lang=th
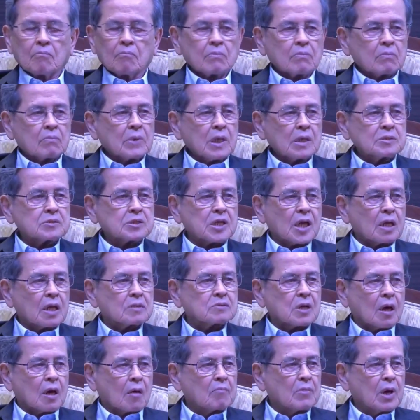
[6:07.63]
ได้แสนสาม
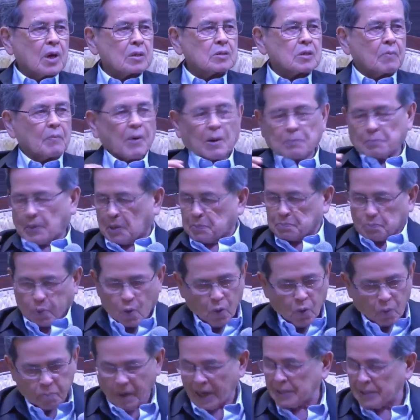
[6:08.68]
หมื่นฉบับมันผูก
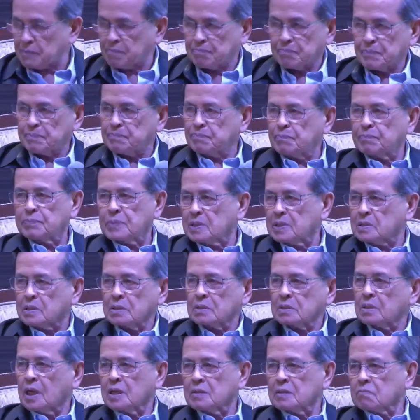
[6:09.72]
มัดให้
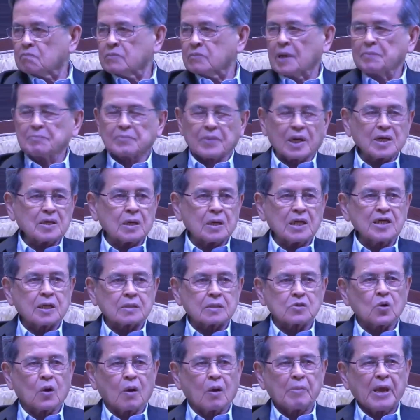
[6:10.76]
ทำให้กระดิกตัว
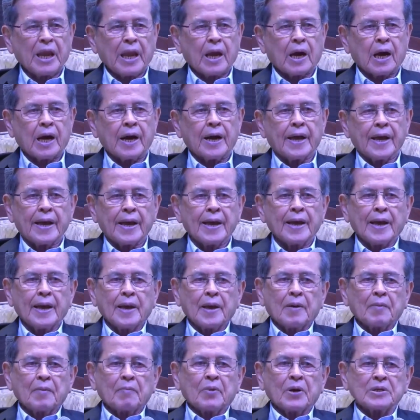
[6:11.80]
ไม่ได้
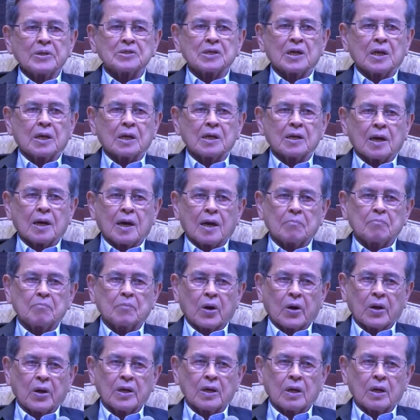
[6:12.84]
เพราะฉะนั้นการบริ
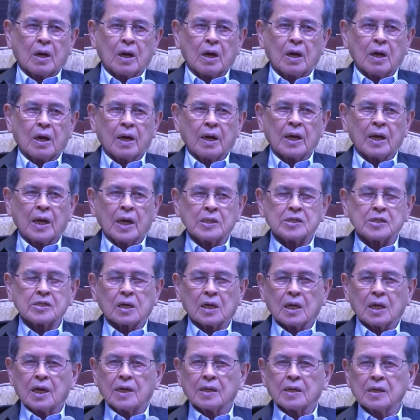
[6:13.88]
หารราชการ
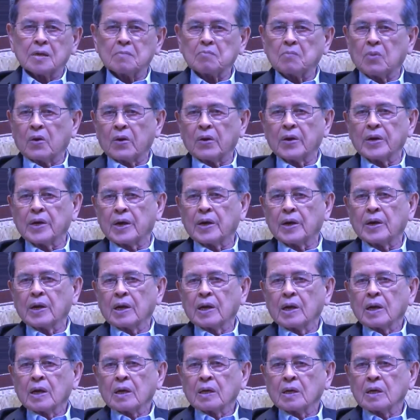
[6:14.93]
ทั้งหมดเนี่ย
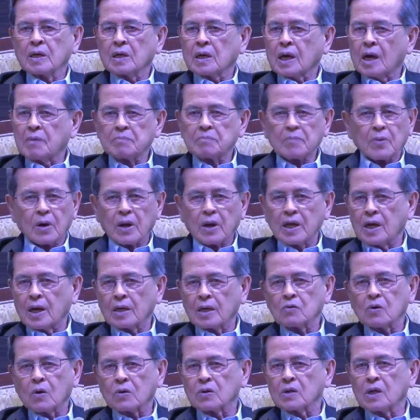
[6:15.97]
คือการบริหารก
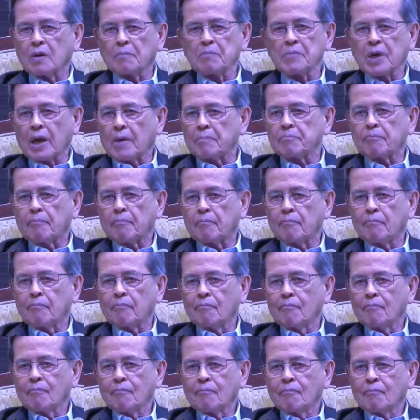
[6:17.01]
ฎระเบียบ
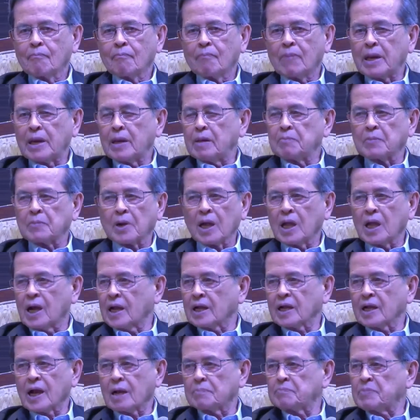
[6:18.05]
ไม่ได้บริหารกา
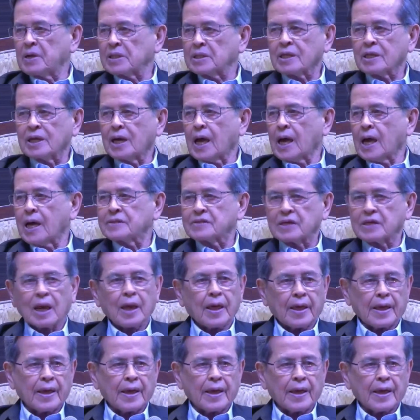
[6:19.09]
รพัฒนาเท่าไหร่